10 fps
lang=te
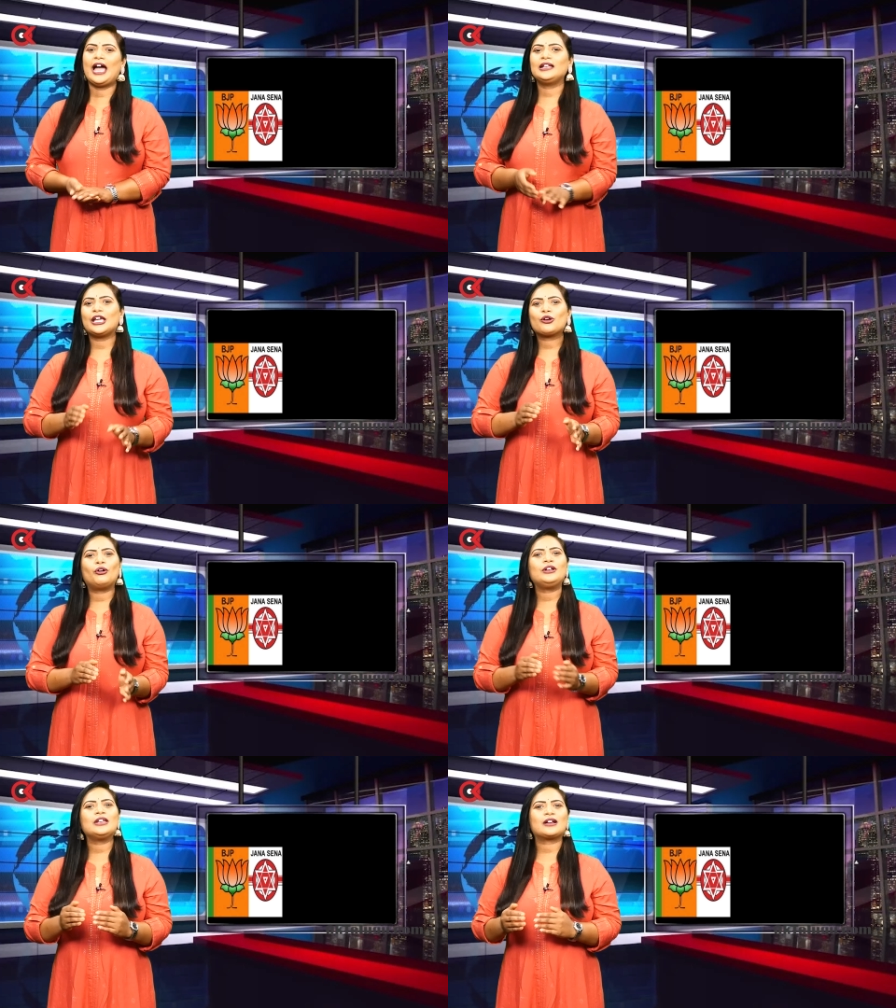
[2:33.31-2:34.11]
అయితే
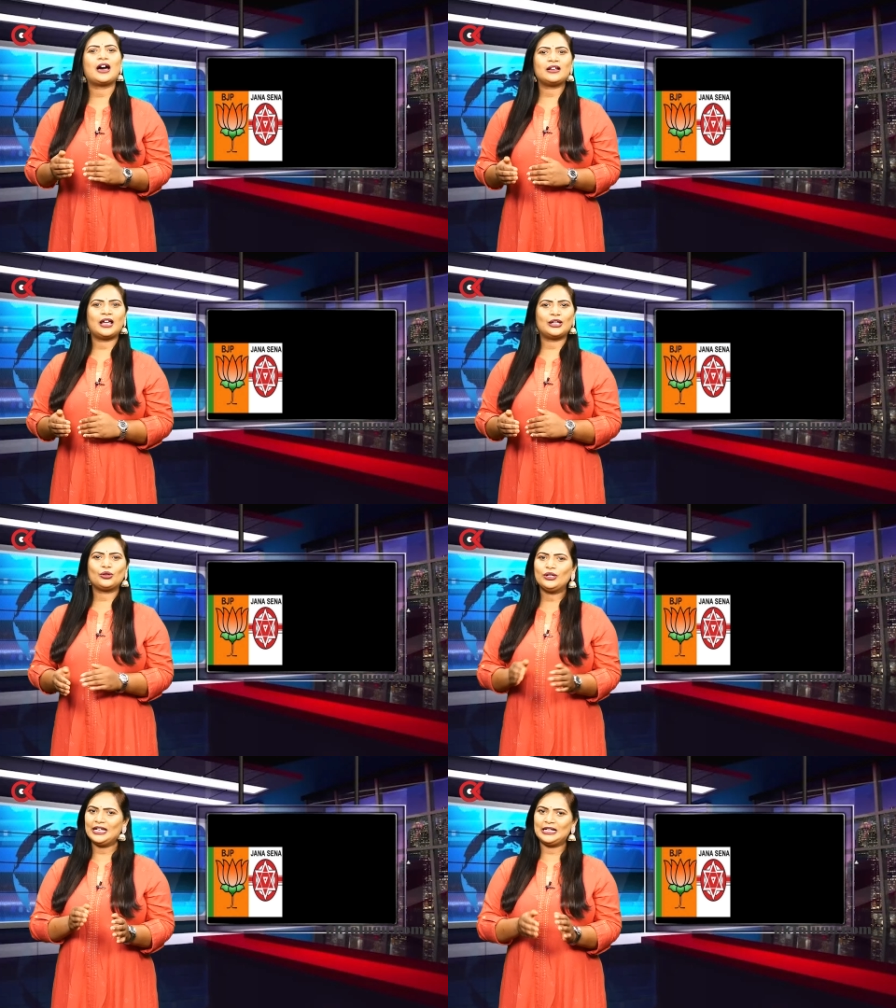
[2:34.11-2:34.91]
కొన్ని
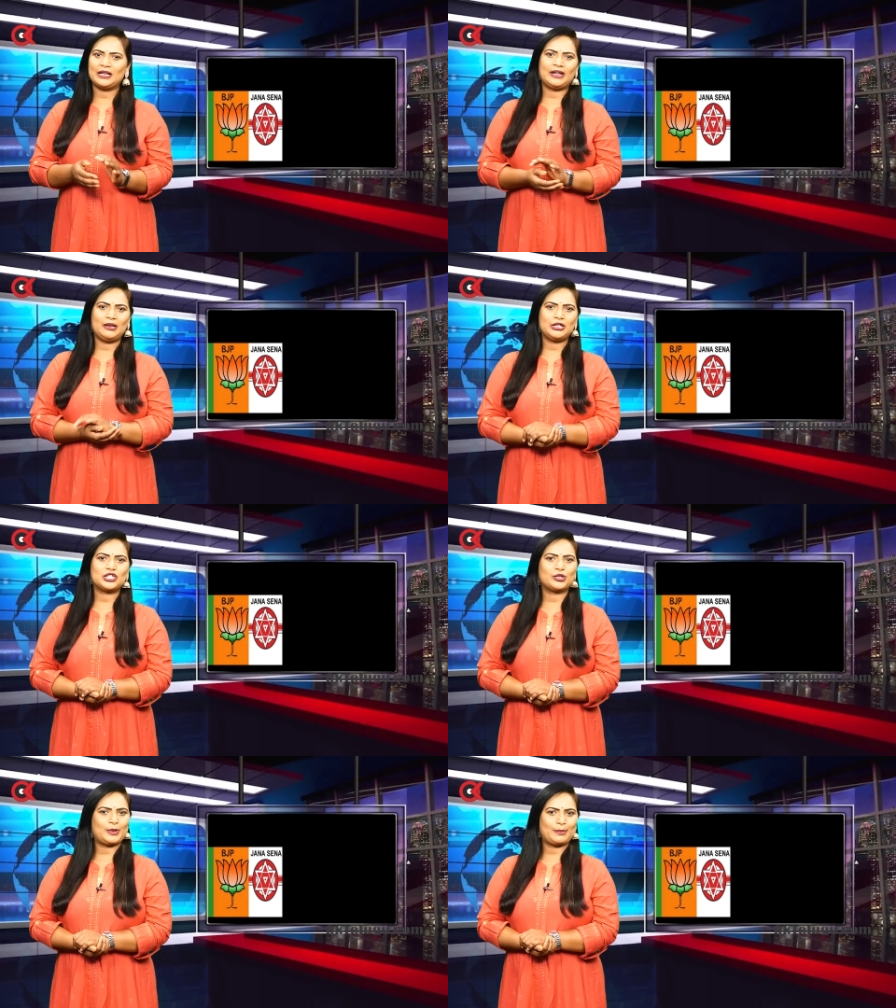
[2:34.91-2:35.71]
కారణాలతో ఇటీవల
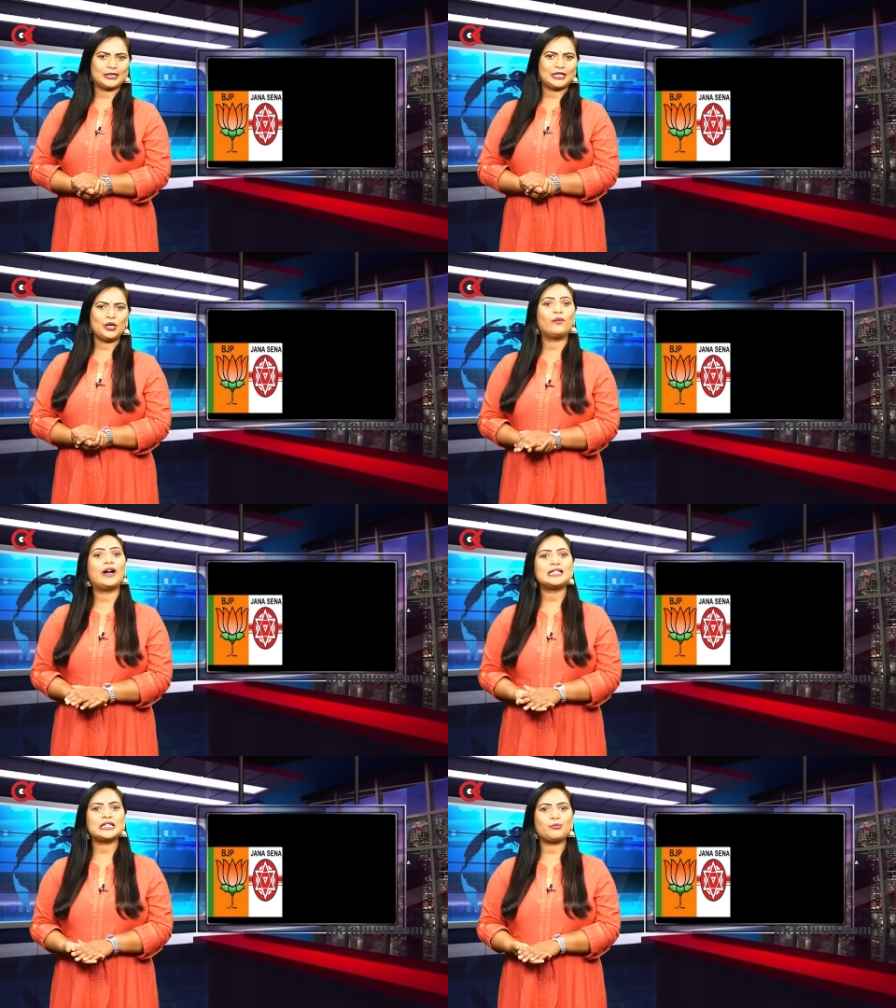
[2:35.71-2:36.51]
బీజేపీ పెద్దలు
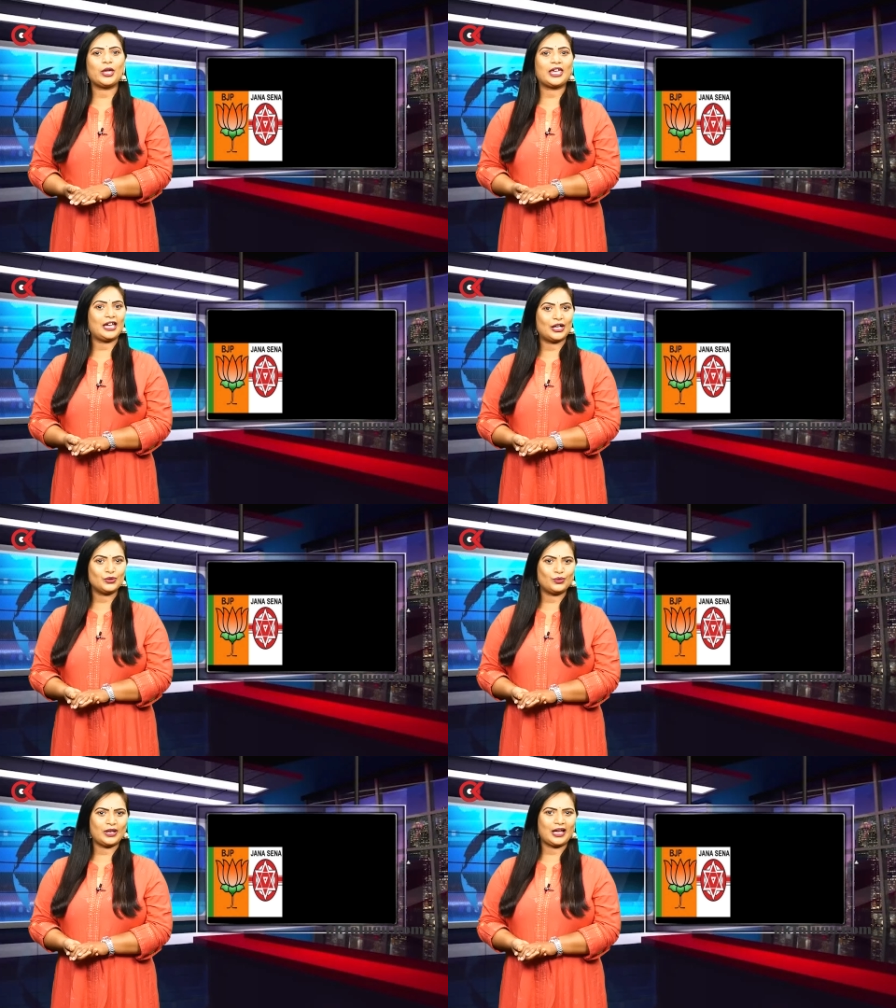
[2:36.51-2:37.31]
వైసీపీకి
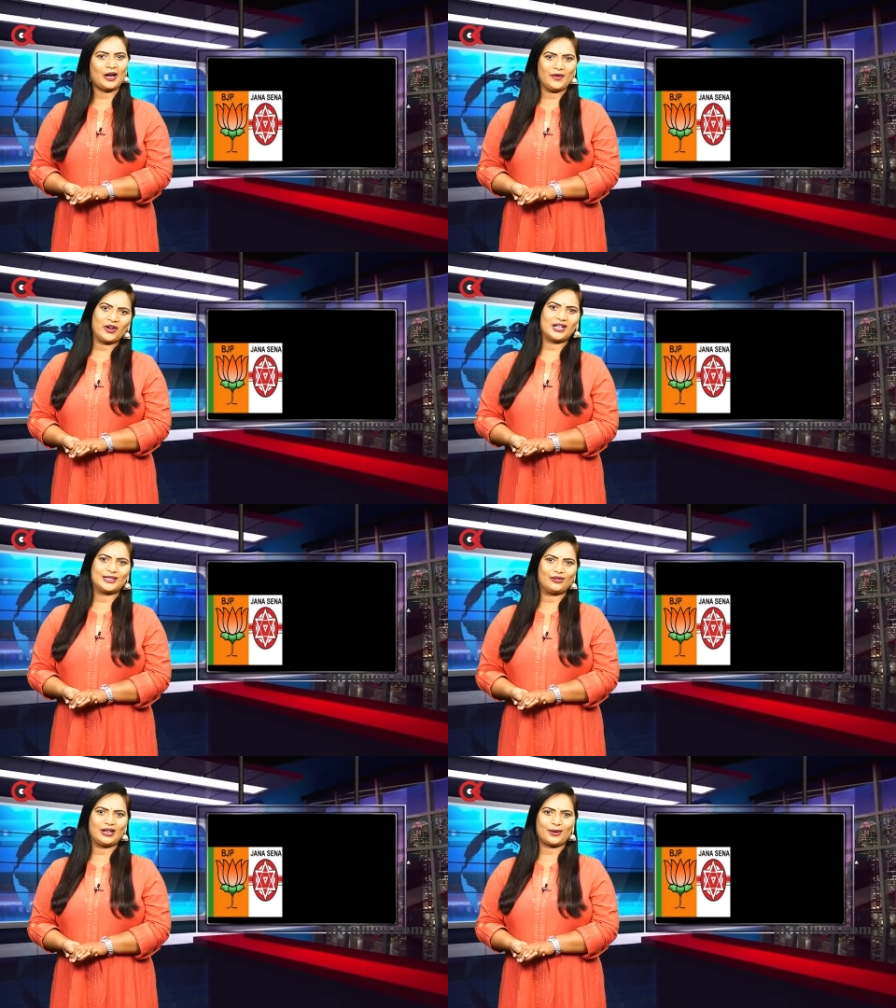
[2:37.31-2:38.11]
అనుకూలంగా
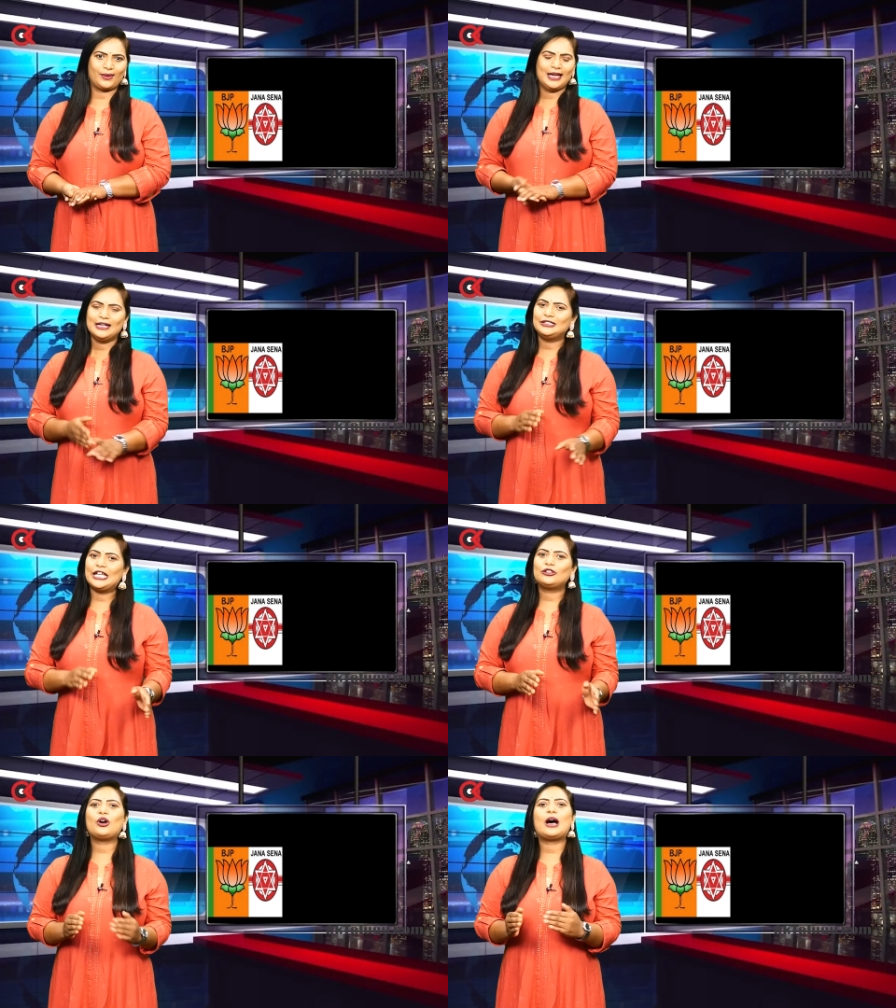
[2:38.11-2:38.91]
వ్యవహరిస్తున్నారు
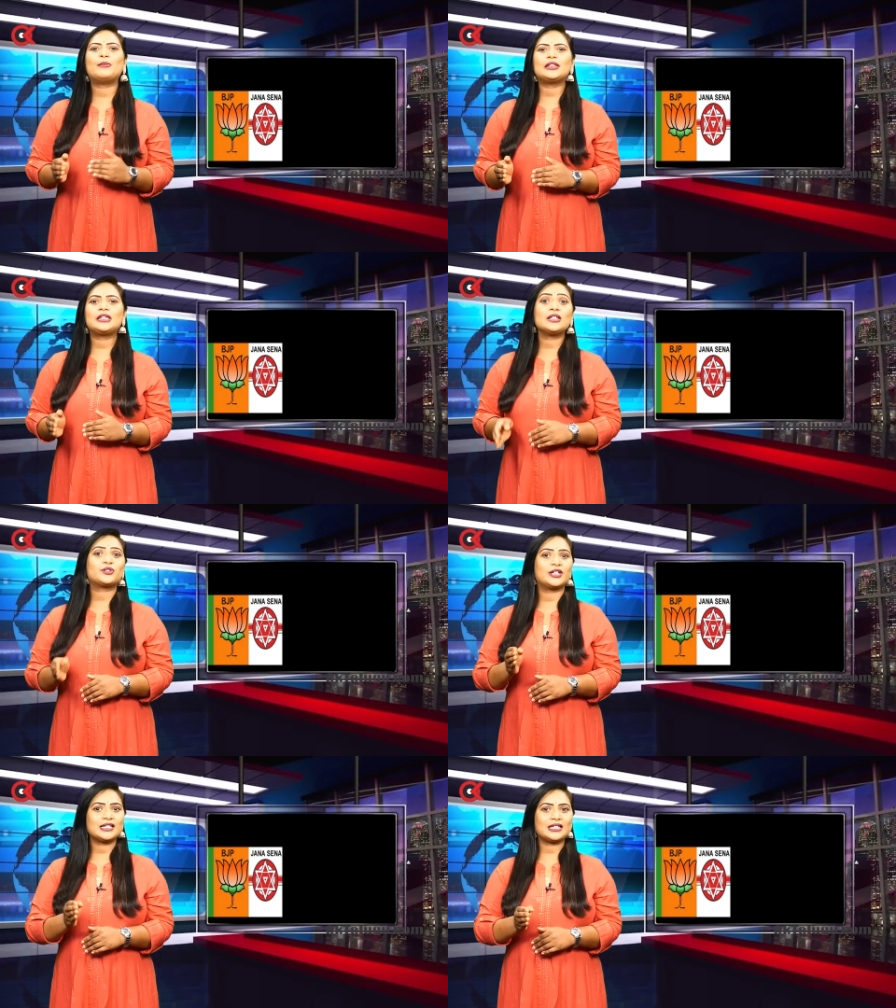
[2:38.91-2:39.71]
దీంతో ఆ మధ్య
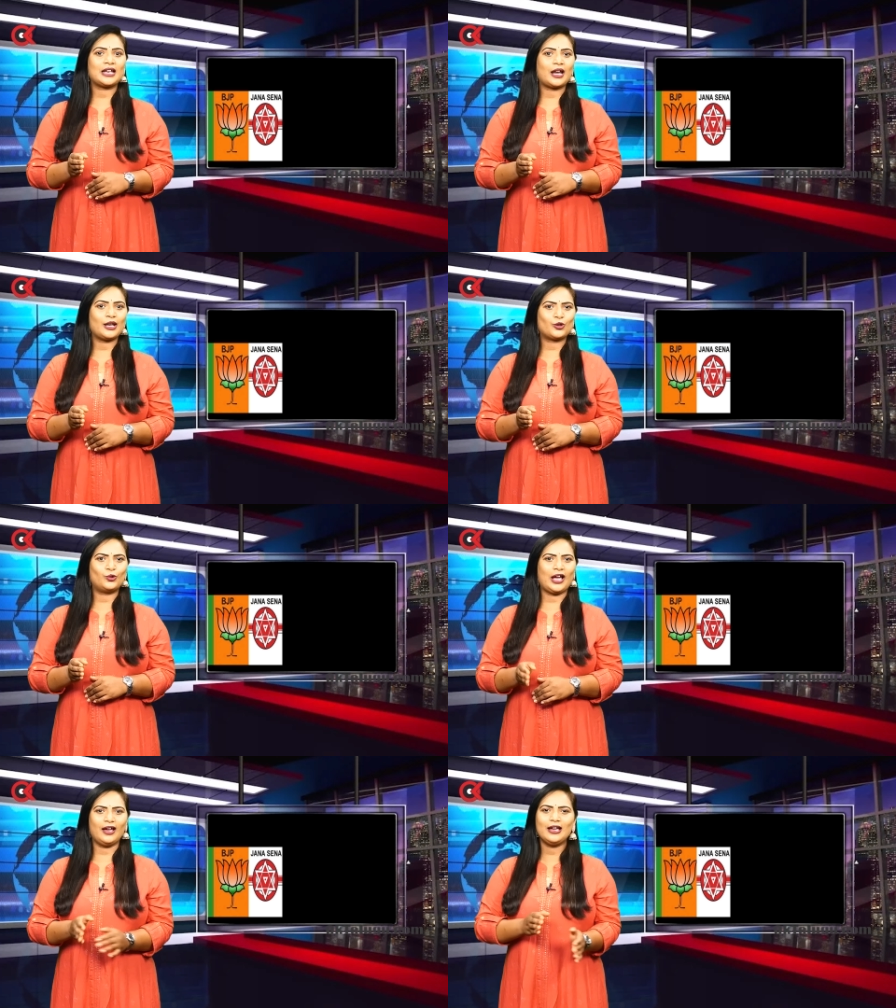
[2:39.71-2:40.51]
జనసేనాని
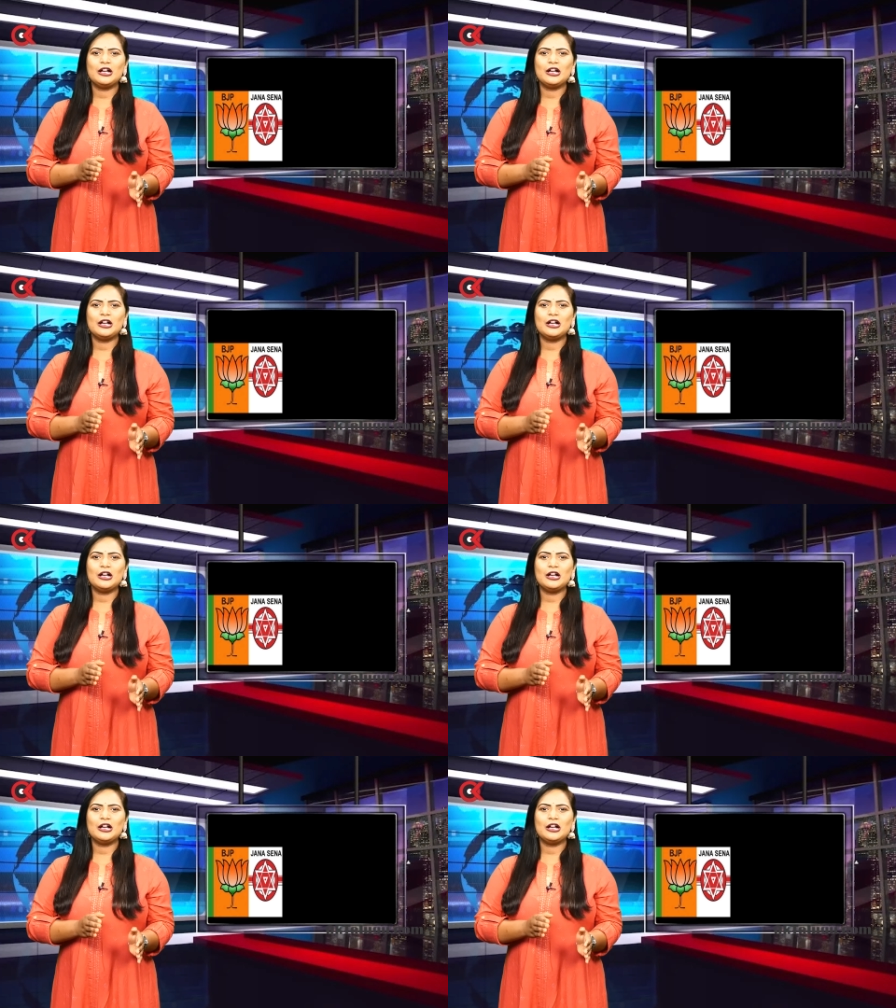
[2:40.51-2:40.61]
కూడా